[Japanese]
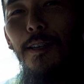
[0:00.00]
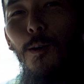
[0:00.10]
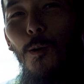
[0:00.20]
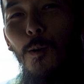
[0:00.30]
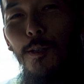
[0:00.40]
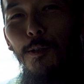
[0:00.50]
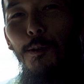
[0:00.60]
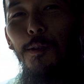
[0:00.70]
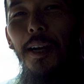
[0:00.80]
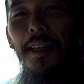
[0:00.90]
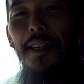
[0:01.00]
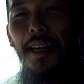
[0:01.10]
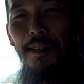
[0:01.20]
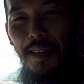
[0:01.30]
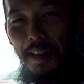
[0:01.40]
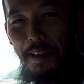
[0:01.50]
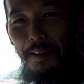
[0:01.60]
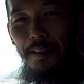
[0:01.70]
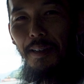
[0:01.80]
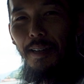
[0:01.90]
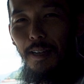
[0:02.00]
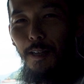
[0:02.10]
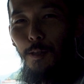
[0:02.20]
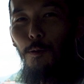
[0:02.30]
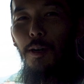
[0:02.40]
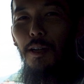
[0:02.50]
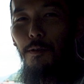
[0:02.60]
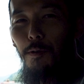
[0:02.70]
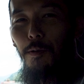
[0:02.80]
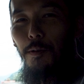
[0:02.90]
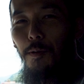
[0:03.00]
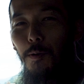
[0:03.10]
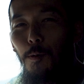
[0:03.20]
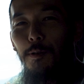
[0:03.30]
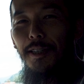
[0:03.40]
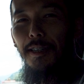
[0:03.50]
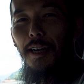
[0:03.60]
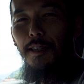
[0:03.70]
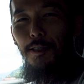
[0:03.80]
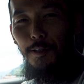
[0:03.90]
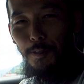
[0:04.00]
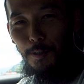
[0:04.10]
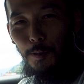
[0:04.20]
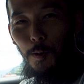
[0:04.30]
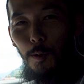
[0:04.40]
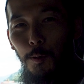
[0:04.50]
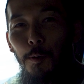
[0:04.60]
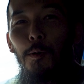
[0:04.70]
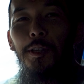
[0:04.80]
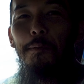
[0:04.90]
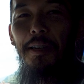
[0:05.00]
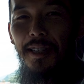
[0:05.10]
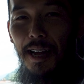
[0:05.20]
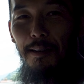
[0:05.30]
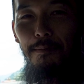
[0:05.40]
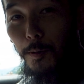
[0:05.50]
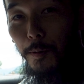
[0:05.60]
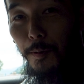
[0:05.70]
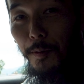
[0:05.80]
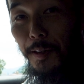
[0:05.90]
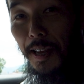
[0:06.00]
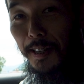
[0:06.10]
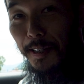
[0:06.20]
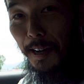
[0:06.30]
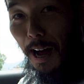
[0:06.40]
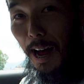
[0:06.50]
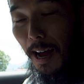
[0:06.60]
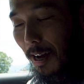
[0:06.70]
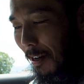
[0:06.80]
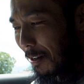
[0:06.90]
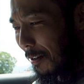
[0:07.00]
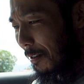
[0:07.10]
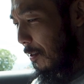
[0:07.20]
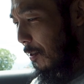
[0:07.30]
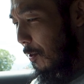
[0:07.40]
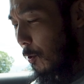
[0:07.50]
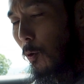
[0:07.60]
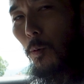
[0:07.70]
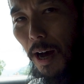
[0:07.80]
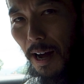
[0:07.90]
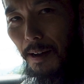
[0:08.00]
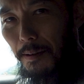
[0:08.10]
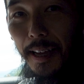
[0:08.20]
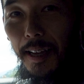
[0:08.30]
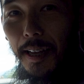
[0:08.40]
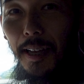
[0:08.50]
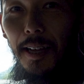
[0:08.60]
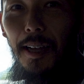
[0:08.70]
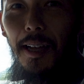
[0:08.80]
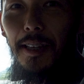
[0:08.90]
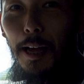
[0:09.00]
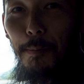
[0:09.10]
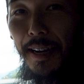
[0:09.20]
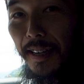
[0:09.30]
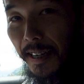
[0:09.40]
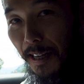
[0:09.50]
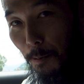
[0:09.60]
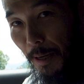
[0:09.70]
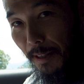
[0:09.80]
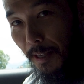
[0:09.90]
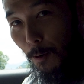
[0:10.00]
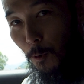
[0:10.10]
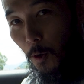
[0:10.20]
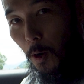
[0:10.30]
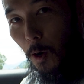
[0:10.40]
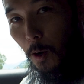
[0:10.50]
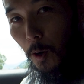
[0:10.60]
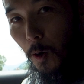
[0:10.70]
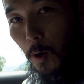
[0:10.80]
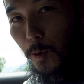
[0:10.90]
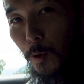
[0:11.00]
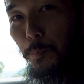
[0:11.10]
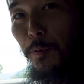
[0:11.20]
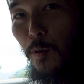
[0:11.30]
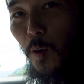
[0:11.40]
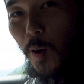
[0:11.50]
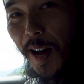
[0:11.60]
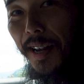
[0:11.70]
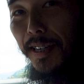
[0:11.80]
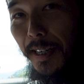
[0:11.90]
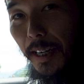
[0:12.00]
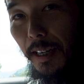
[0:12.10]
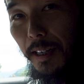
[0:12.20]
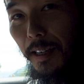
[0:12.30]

りをすることができなくて、動画の更新がずっと滞ってました。ですが、今日はたまりにたまったこの鬱憤を晴らしに